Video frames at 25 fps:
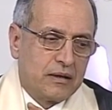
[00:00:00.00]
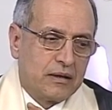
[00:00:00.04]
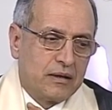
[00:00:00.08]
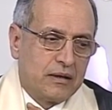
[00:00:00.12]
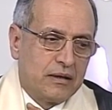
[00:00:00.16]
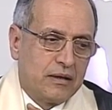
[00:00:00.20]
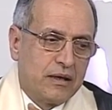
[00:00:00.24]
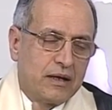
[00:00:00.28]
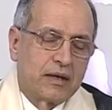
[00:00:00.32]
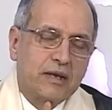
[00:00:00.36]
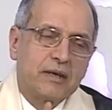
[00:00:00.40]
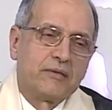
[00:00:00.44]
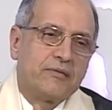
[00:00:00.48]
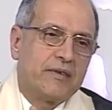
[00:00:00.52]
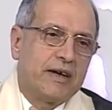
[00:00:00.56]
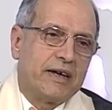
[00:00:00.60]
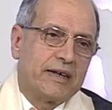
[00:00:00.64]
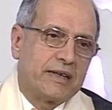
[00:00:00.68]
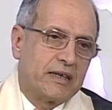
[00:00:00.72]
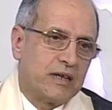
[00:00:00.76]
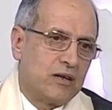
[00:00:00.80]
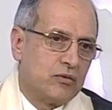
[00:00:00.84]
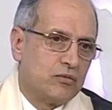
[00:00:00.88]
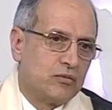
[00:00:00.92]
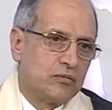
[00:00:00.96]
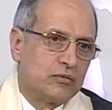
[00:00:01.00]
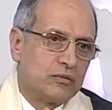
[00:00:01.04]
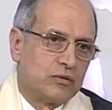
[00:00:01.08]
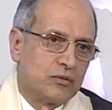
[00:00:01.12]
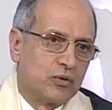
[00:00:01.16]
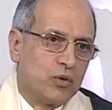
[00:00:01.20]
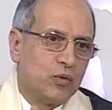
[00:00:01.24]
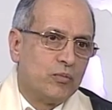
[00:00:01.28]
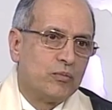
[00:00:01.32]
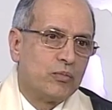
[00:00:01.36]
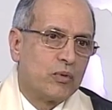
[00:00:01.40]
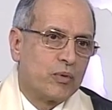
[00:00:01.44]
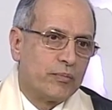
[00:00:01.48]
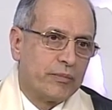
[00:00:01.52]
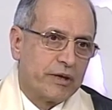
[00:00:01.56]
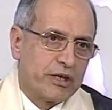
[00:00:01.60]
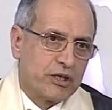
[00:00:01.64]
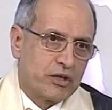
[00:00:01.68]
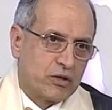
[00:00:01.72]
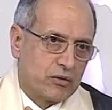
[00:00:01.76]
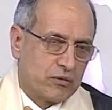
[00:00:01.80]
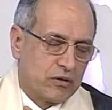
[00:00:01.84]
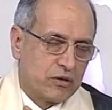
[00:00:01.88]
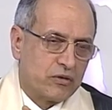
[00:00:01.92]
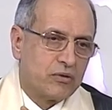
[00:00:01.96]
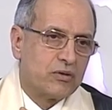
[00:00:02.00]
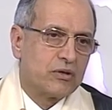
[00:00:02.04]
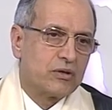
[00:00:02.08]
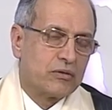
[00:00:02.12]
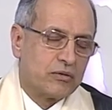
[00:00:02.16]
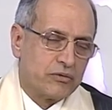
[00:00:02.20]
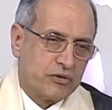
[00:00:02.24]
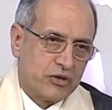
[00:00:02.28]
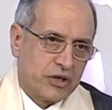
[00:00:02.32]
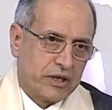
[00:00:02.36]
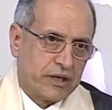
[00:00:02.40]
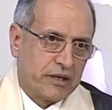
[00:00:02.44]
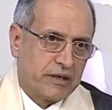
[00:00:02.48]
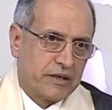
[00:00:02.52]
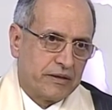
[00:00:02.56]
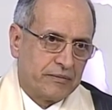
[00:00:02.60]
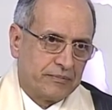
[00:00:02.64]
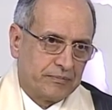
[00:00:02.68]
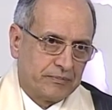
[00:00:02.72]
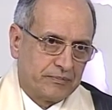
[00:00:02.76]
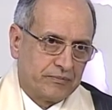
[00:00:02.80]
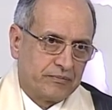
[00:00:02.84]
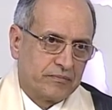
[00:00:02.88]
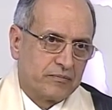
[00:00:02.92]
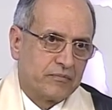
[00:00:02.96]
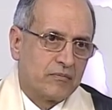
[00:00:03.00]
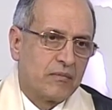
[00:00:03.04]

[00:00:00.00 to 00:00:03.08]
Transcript: l'arrivare a un compromesso di questo genere.